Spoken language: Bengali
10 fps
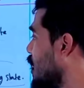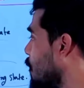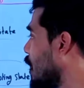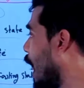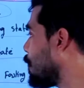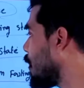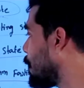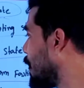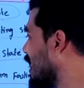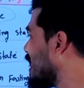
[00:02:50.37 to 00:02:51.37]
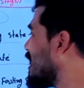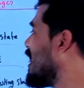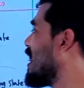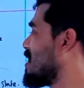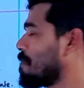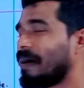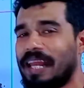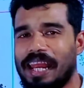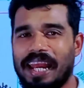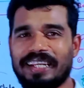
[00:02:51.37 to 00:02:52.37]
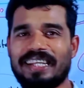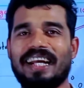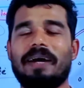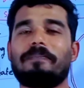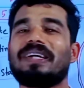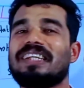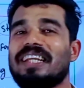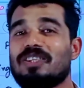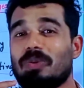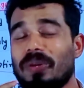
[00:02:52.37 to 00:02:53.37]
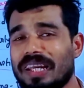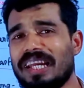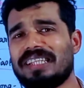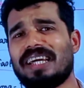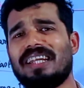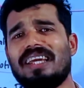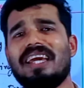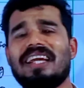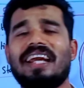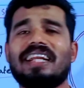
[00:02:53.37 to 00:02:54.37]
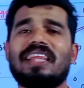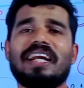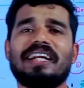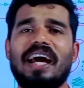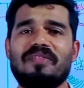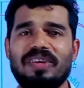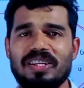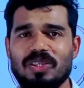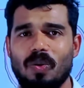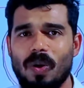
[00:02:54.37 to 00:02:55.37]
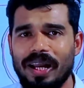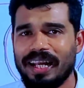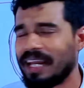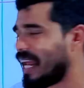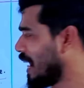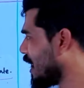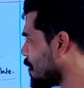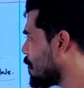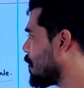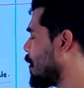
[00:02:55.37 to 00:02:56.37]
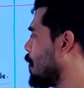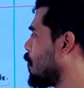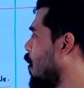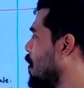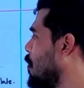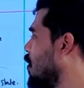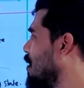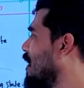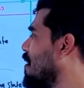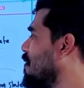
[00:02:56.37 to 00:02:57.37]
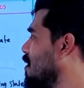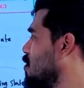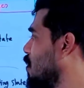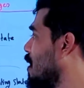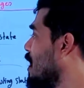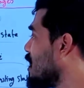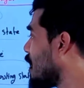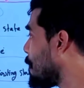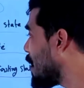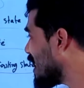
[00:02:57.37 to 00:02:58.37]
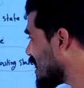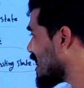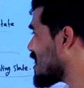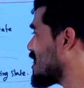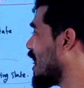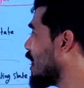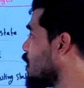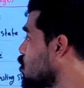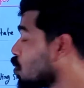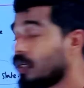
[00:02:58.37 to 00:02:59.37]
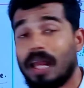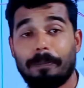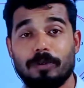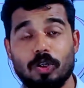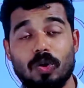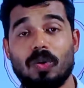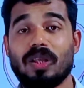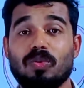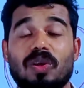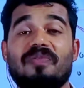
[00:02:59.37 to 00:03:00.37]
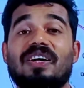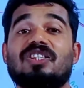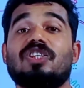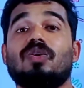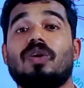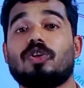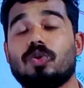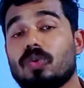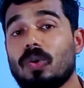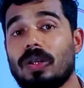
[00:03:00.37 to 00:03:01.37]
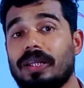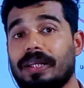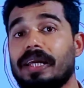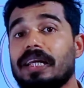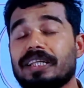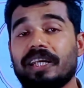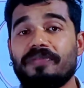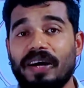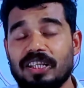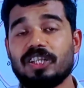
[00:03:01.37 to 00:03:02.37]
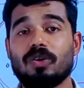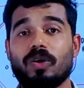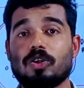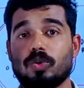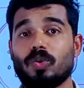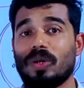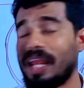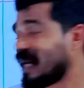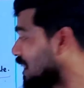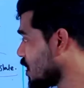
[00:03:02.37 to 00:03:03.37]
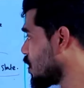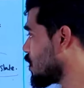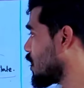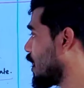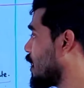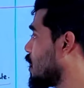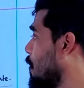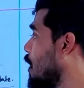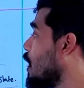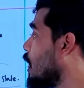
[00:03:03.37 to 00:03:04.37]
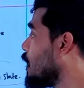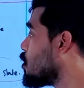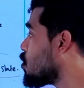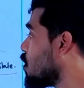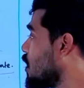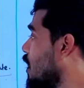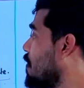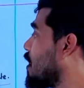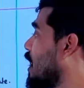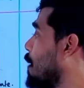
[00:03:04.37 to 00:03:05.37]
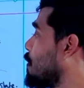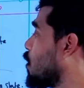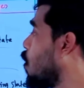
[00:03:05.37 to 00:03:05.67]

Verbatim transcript: যেমন আপনার প্যানক্রিয়াস মানে এই জায়গায় প্যানক্রিয়াস অনেকেই জানেন এটা থেকে ডায়াবেটিস হয় গেলে এটার মানে প্রবলেম হলে ডায়াবেটিস হয় সেই প্যানক্রিয়াসটা ইনসুলিন আপনি যখন হঠাৎ করে ফাস্টিং করা শুরু করলেন সেই ফাস্টিং করা শুরু করে একটা স্টেজে দেখা যাবে ইনসুলিন লেভেলটা আপনার